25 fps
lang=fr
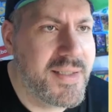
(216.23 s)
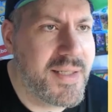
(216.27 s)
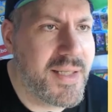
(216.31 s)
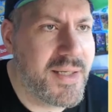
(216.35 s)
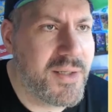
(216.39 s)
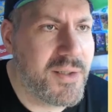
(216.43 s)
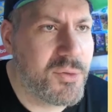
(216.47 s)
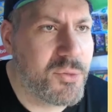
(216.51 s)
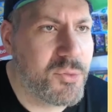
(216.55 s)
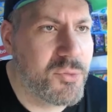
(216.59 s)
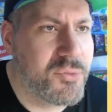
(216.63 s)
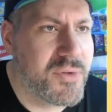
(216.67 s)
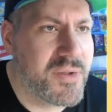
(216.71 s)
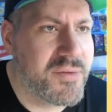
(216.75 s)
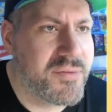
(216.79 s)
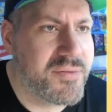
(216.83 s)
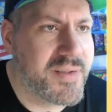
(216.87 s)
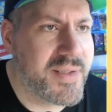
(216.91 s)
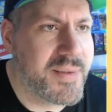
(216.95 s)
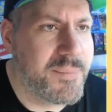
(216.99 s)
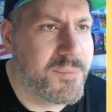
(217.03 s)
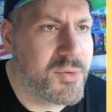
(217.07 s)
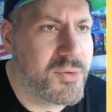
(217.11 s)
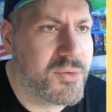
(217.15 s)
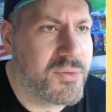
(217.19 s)
Là, on voit
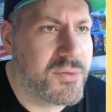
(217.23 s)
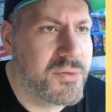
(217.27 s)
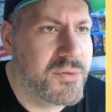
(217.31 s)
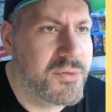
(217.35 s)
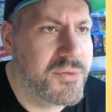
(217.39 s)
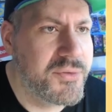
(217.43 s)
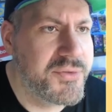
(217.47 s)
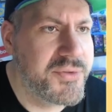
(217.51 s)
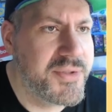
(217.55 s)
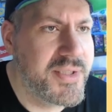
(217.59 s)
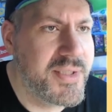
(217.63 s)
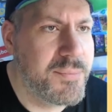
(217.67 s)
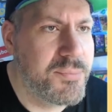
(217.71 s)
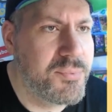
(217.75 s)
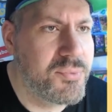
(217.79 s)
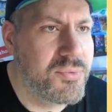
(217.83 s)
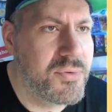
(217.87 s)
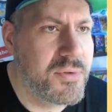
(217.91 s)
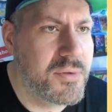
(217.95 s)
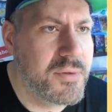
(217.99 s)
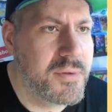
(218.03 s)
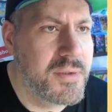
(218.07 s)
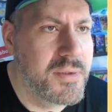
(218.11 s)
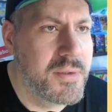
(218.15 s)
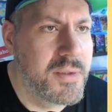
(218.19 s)
vraiment des
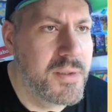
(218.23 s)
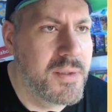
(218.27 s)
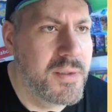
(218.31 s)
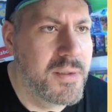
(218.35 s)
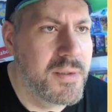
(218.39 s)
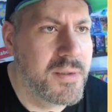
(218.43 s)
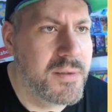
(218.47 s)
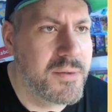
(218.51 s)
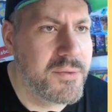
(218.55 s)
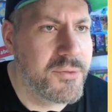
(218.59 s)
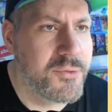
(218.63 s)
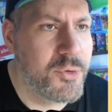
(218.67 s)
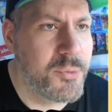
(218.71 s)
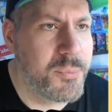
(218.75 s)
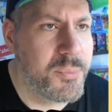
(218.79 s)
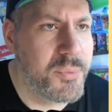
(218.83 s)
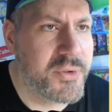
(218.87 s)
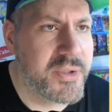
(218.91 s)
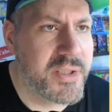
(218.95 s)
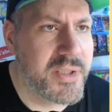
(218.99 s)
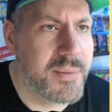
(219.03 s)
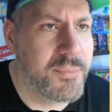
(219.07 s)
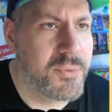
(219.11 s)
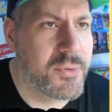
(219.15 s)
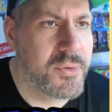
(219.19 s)
boules de
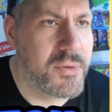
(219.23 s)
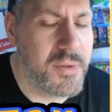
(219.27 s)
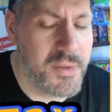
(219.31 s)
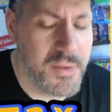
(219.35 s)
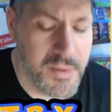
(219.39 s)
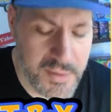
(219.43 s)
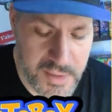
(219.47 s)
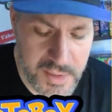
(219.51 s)
Pokéball.